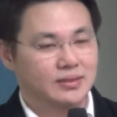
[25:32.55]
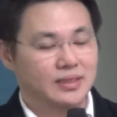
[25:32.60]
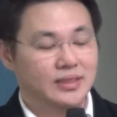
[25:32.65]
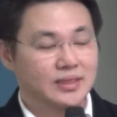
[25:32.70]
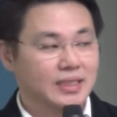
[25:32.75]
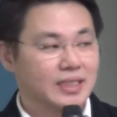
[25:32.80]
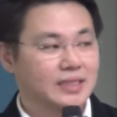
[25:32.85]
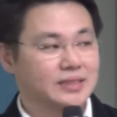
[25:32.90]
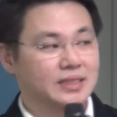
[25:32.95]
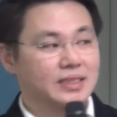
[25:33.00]

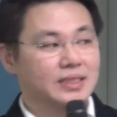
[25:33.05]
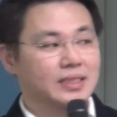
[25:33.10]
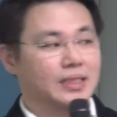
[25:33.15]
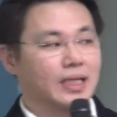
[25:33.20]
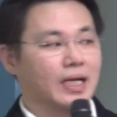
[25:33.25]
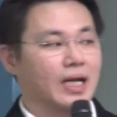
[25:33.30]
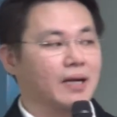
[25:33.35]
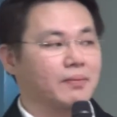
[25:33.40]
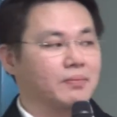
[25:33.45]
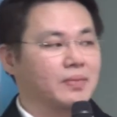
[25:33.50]
literature
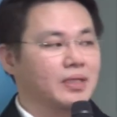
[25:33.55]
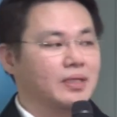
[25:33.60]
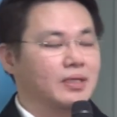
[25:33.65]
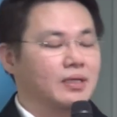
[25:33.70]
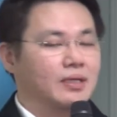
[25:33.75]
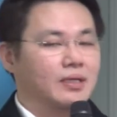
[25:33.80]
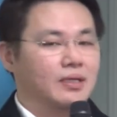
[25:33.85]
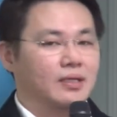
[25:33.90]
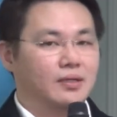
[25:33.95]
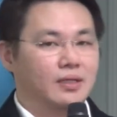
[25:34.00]
นะครับ
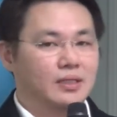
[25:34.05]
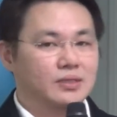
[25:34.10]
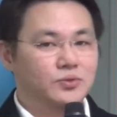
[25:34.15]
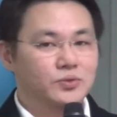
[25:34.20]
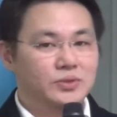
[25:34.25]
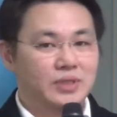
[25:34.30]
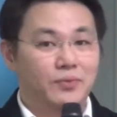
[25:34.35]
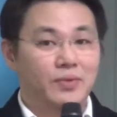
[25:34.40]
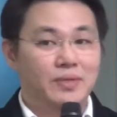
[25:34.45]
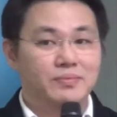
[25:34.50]
แล้วก็
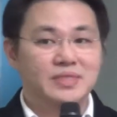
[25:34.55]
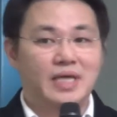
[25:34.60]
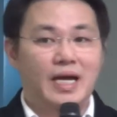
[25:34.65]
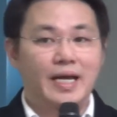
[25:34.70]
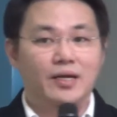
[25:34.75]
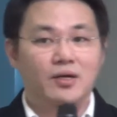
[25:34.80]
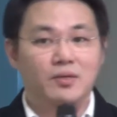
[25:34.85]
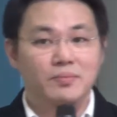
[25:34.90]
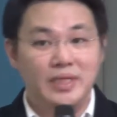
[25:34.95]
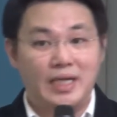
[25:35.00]
ดูจากเว็บไซ
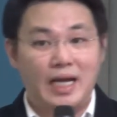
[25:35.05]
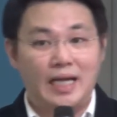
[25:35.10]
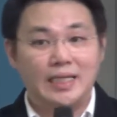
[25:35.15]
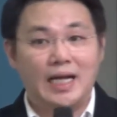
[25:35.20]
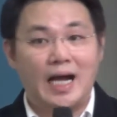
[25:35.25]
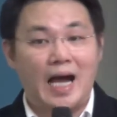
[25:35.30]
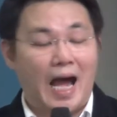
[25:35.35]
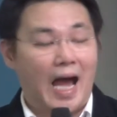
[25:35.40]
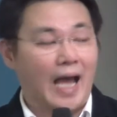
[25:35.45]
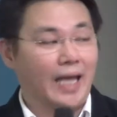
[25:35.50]
ต์ก็มีการ
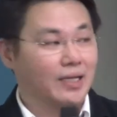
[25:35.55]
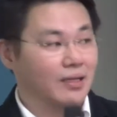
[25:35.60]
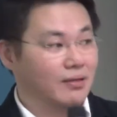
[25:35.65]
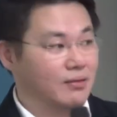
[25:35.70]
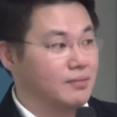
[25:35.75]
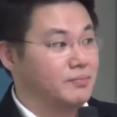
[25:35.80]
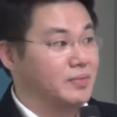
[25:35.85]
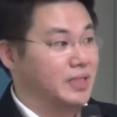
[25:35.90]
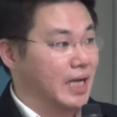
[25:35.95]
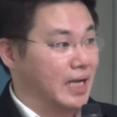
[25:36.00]
ขายแล้
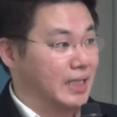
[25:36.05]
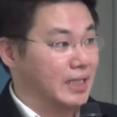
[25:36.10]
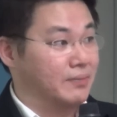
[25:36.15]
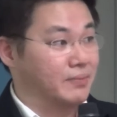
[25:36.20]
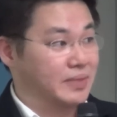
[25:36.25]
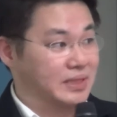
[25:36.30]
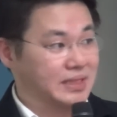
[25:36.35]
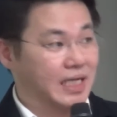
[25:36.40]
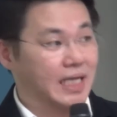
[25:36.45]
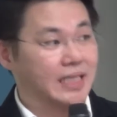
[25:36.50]
วก็มีการ
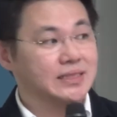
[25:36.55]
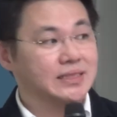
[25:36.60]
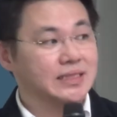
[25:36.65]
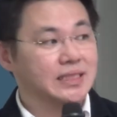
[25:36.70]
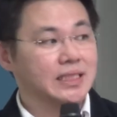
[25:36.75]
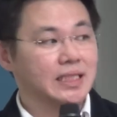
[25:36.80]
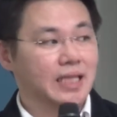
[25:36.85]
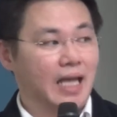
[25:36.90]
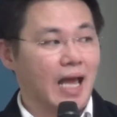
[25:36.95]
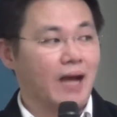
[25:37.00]
นำไปใช้จ
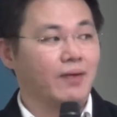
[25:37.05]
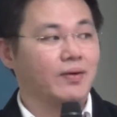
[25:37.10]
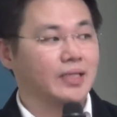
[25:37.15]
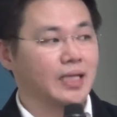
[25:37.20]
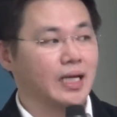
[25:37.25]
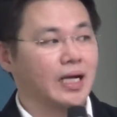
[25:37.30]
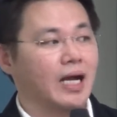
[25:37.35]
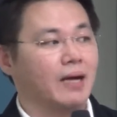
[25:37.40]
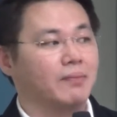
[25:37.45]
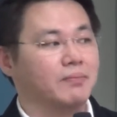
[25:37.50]
ริงแล้ว
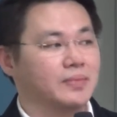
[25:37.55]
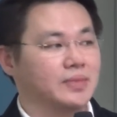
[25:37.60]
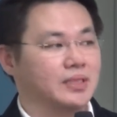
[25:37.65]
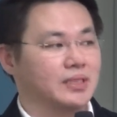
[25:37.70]
นะครับ